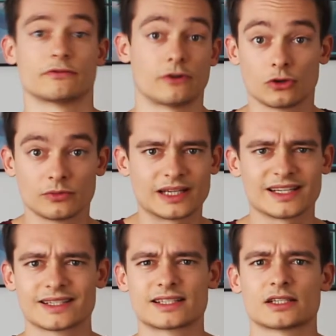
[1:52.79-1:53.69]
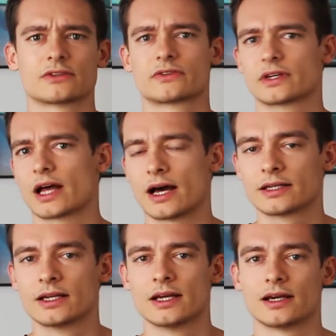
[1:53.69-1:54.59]
Warum? Nein, das ist das, was wir
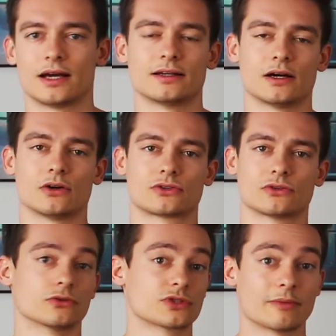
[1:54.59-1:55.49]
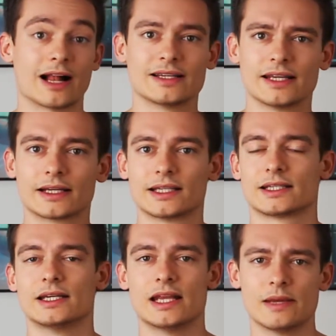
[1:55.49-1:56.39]
gerade alle auch so in unserem alltäglichen
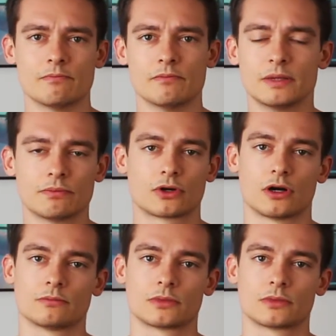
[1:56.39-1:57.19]
Leben mitbekommen.